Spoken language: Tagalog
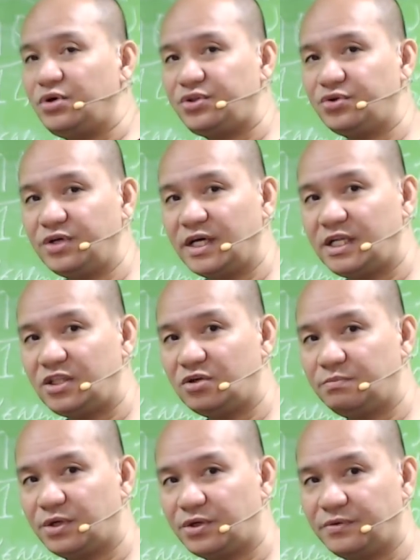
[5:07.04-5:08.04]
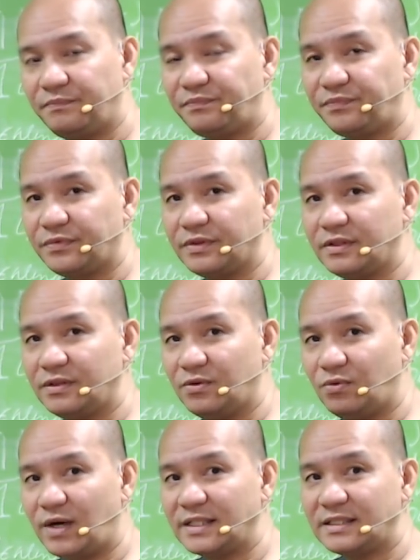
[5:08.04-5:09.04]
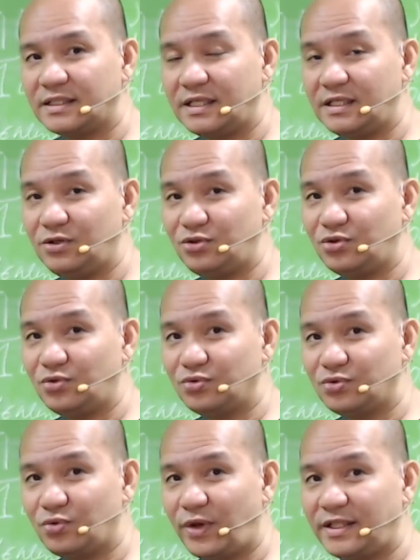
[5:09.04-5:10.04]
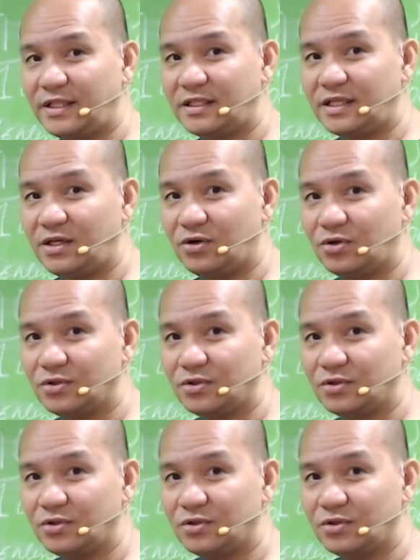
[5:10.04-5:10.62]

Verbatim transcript: itong ganito mo, one, itong 2307